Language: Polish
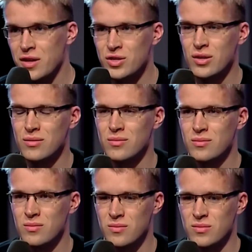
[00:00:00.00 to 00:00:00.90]
się
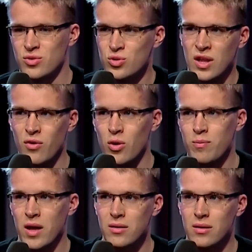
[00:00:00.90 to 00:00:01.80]
z ustawy o
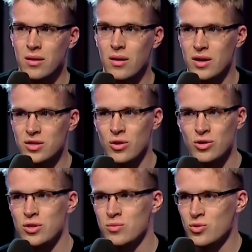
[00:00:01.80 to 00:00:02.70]
IPN
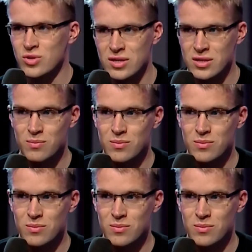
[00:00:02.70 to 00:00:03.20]
historycznym sukcesem.